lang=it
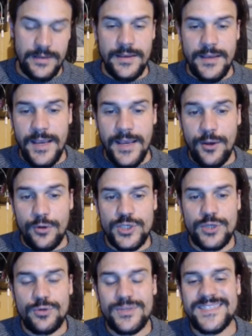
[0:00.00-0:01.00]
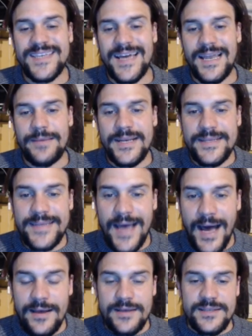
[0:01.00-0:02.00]
Il concetto di
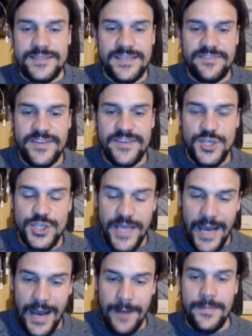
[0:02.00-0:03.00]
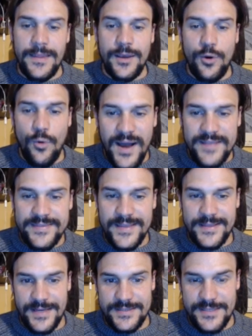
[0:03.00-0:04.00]
scalabilità si riferisce a quante
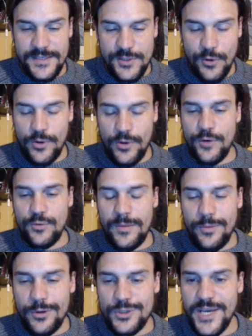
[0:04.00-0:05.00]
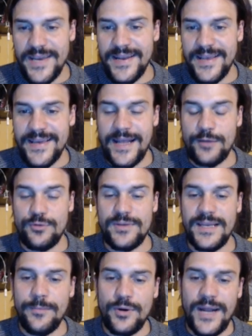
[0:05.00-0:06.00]
transazioni una blockchain è in grado di
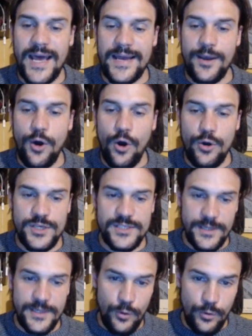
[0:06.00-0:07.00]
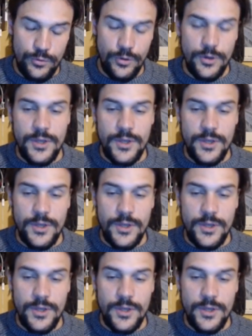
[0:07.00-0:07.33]
elaborare ogni secondo.